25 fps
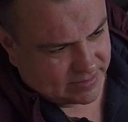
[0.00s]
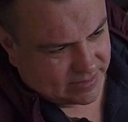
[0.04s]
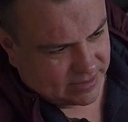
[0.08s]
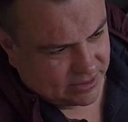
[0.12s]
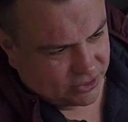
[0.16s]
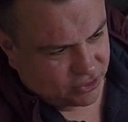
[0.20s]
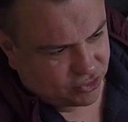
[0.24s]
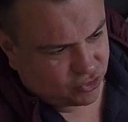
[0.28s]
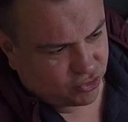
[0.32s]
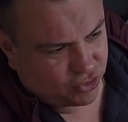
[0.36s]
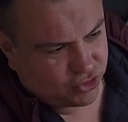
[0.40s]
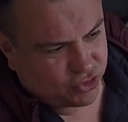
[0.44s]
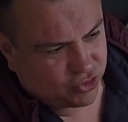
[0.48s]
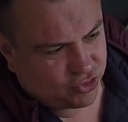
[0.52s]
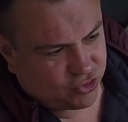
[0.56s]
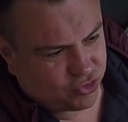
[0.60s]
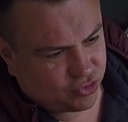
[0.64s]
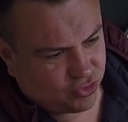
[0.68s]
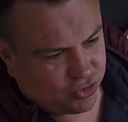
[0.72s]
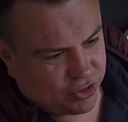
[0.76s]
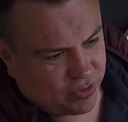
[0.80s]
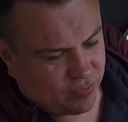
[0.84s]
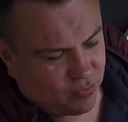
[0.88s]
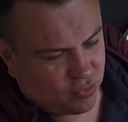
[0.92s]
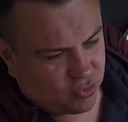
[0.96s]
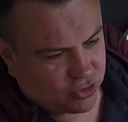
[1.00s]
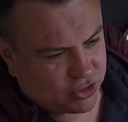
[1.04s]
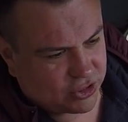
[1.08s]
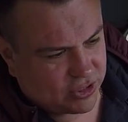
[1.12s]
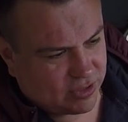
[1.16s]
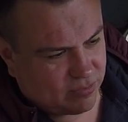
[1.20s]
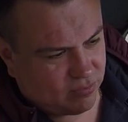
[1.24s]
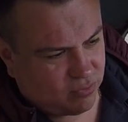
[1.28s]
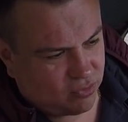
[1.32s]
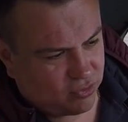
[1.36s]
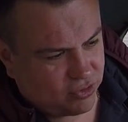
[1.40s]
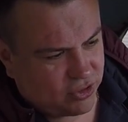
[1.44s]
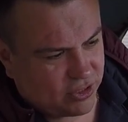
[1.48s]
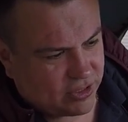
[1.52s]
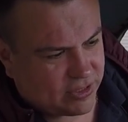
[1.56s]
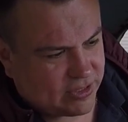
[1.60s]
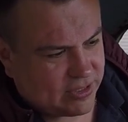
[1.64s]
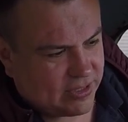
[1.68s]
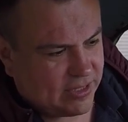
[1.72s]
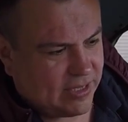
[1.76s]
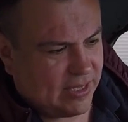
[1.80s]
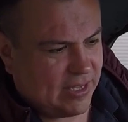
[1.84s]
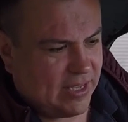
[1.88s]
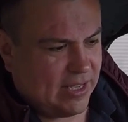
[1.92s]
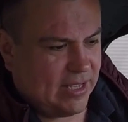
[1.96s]
Еще чуть-чуть и можно будет
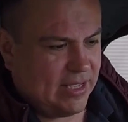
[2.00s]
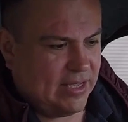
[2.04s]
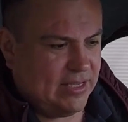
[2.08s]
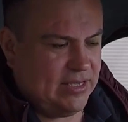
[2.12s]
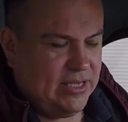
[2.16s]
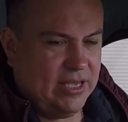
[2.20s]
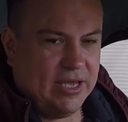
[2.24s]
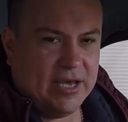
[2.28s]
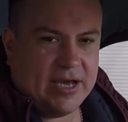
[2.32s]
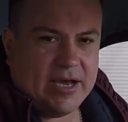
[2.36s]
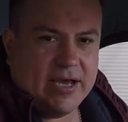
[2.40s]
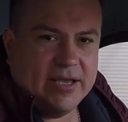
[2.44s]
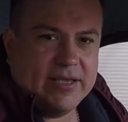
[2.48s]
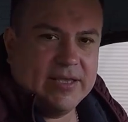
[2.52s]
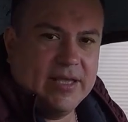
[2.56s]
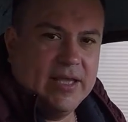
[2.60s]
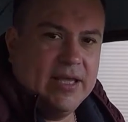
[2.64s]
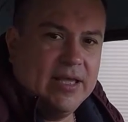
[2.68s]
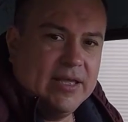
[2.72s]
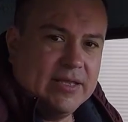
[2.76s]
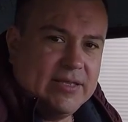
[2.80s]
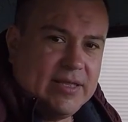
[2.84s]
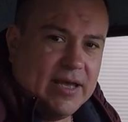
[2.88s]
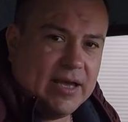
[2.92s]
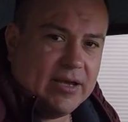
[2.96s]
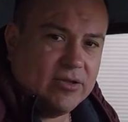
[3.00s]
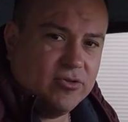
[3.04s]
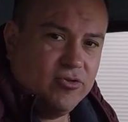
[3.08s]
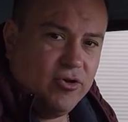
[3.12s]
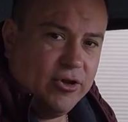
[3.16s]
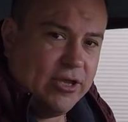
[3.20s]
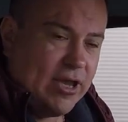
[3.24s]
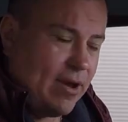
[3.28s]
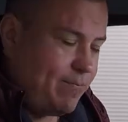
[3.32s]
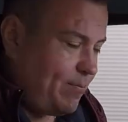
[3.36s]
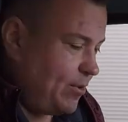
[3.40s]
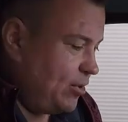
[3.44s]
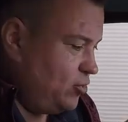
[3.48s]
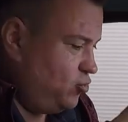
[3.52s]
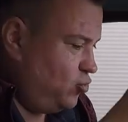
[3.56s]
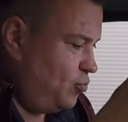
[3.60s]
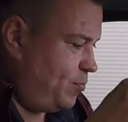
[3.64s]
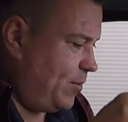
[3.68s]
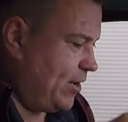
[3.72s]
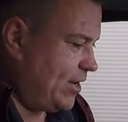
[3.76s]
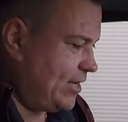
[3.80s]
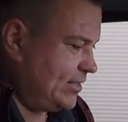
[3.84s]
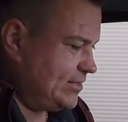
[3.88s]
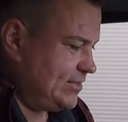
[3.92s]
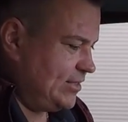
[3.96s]
ехать. Так, ну а я пойду
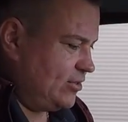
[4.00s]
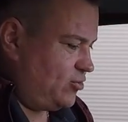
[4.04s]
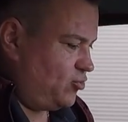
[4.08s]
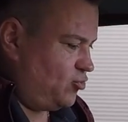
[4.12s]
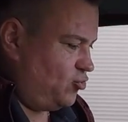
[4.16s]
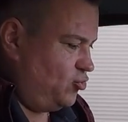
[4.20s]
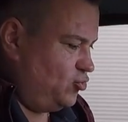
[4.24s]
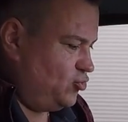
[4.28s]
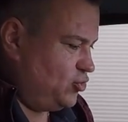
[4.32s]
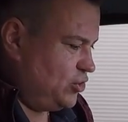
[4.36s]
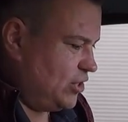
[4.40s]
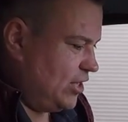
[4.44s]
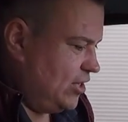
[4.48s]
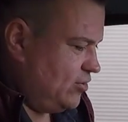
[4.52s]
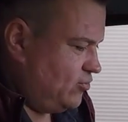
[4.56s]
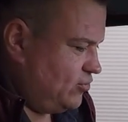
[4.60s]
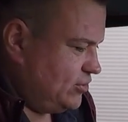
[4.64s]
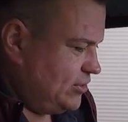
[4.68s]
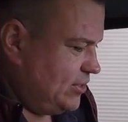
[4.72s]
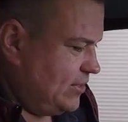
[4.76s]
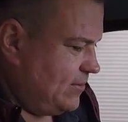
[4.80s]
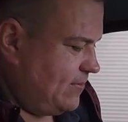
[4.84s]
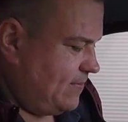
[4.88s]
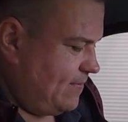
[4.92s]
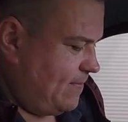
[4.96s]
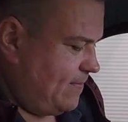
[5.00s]
пока закрою жалюзи.